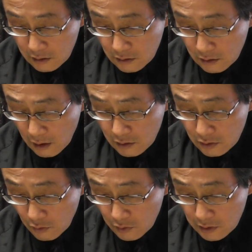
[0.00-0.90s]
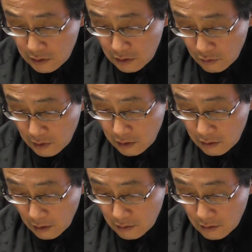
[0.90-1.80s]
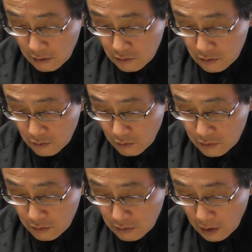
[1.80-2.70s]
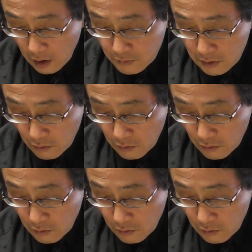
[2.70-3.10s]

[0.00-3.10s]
日蓮商人よりテクテク僧侶並